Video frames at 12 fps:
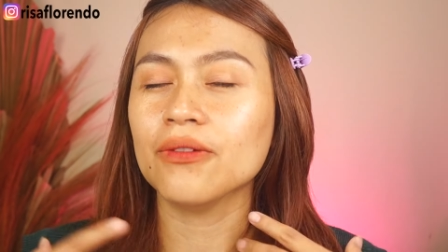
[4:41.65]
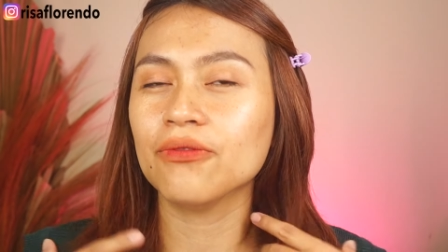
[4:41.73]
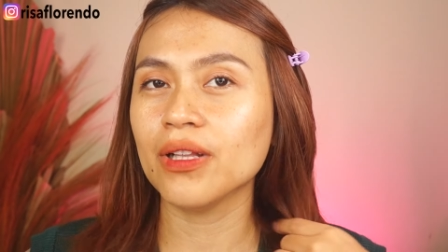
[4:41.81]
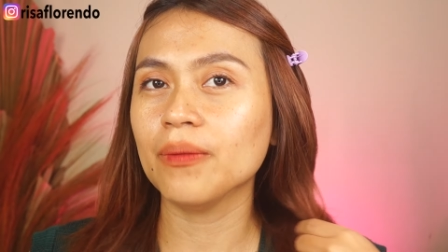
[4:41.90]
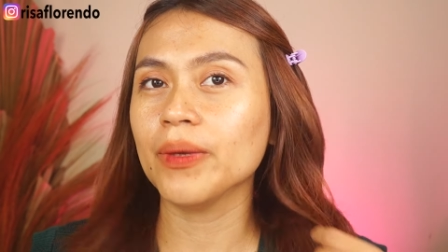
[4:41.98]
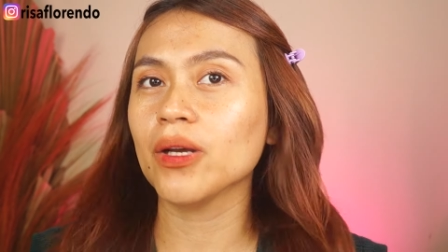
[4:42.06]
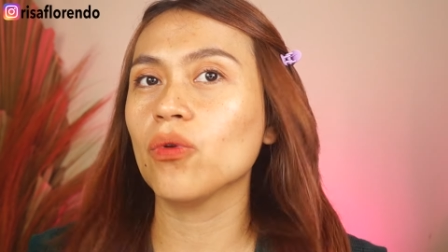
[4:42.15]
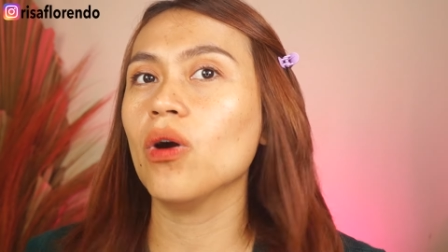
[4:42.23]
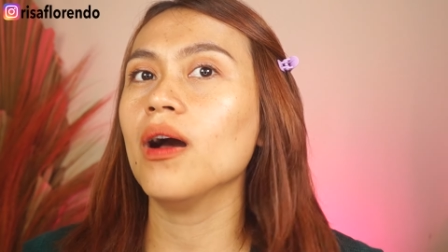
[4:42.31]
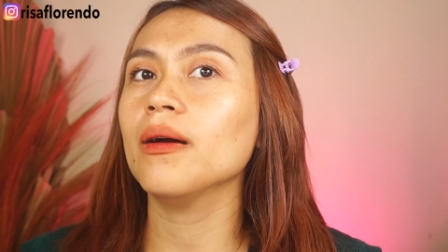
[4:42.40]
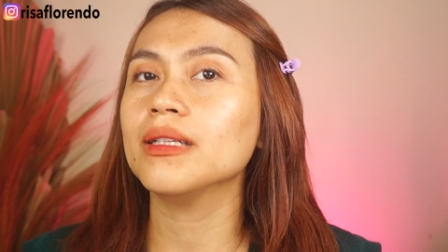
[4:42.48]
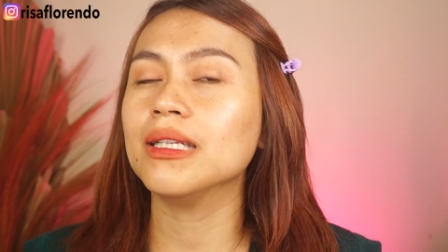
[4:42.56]
filming
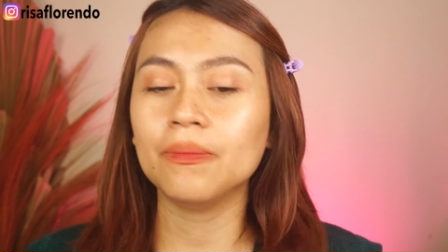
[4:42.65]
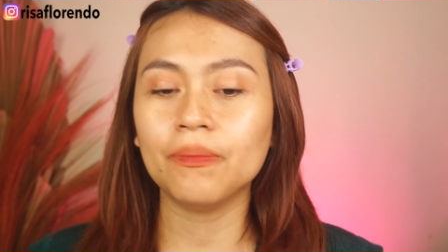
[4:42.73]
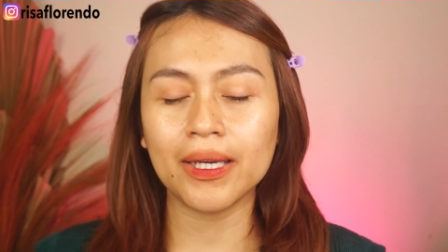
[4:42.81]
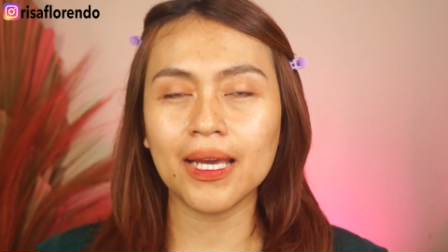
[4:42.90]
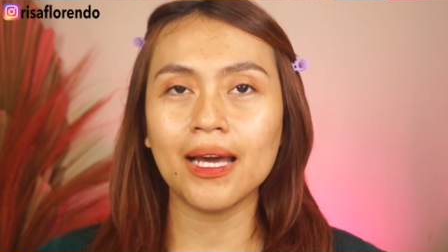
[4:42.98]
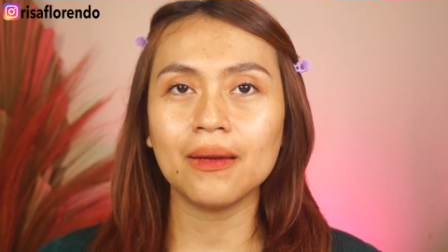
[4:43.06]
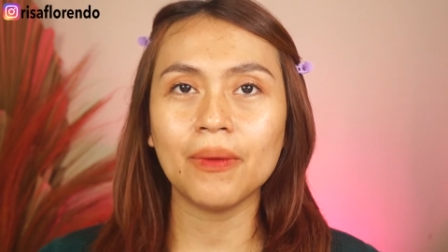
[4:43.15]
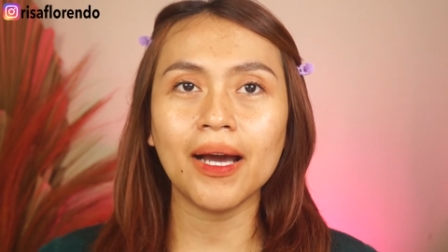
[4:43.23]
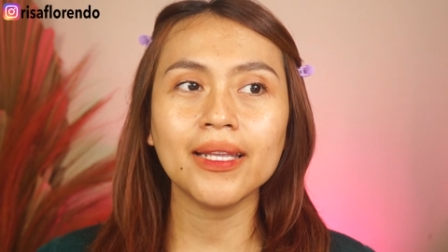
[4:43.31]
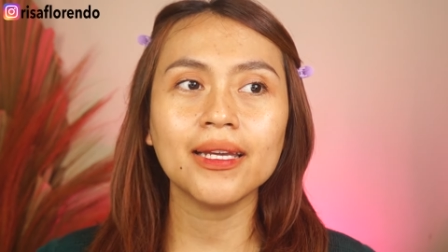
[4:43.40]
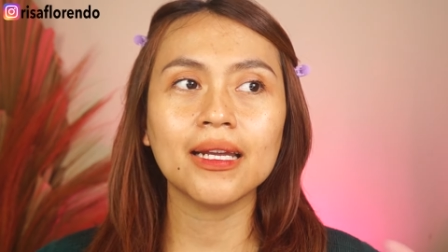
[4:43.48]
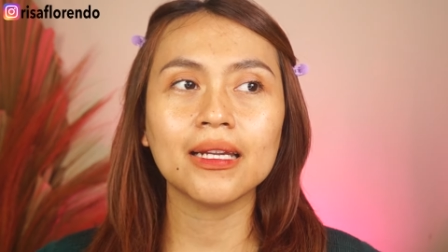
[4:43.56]
gue di pagi hari
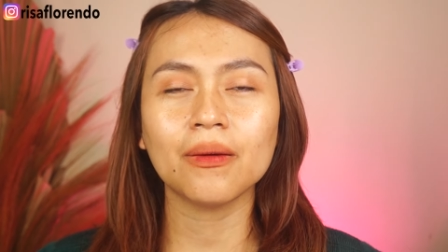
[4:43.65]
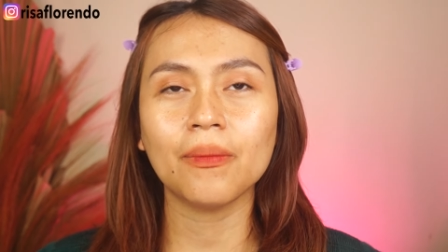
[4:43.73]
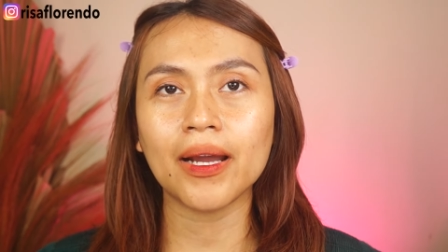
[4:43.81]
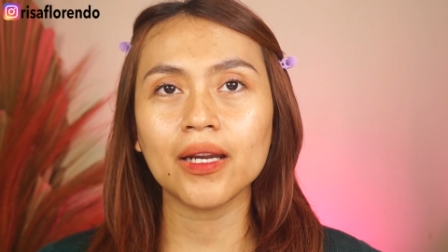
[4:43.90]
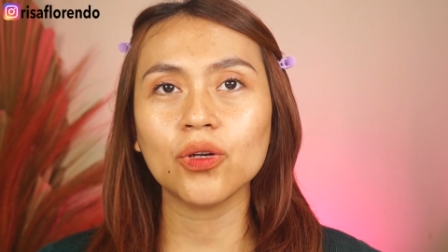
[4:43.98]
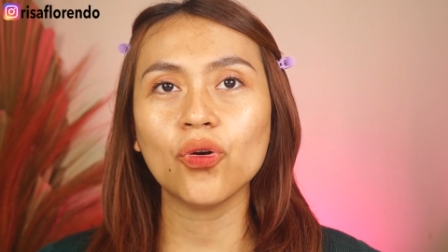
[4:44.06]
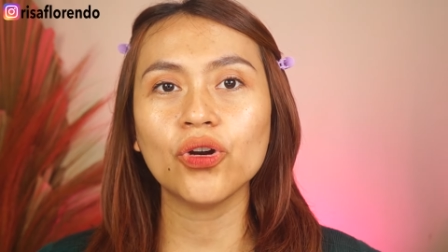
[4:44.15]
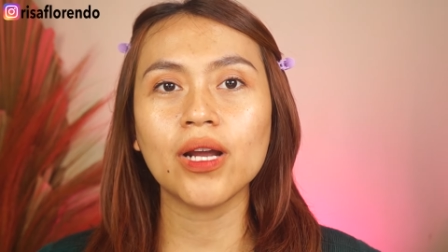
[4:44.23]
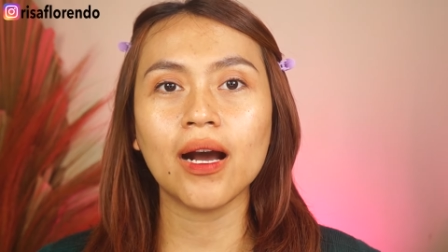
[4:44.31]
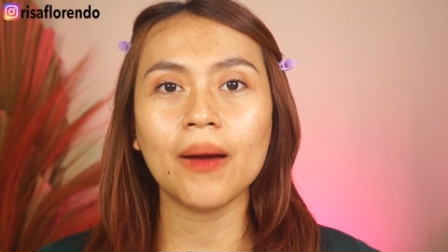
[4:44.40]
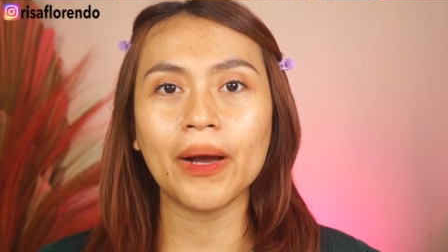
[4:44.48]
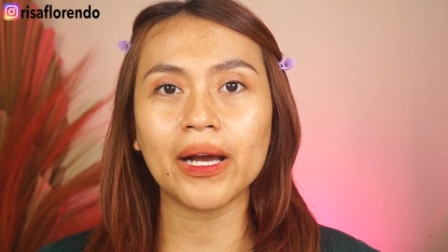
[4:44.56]
makanya dari kemarin gue
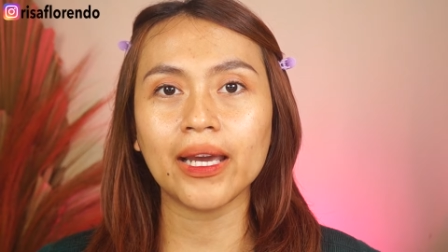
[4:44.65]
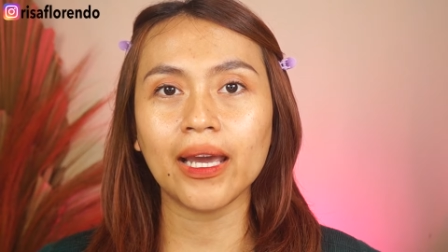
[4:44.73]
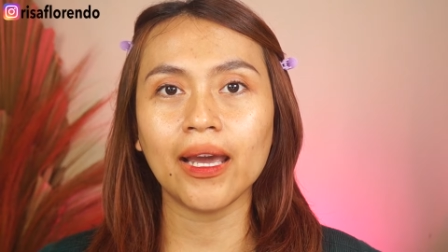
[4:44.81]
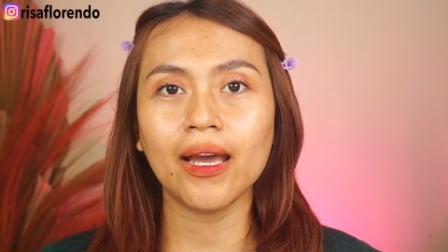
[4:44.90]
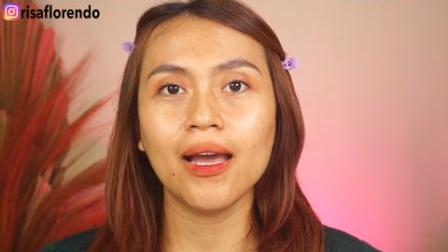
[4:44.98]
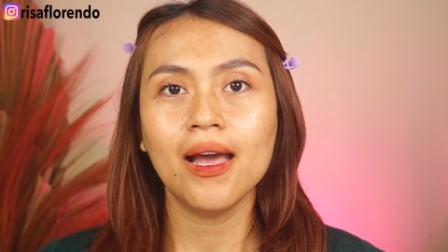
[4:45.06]
udah nggak pakai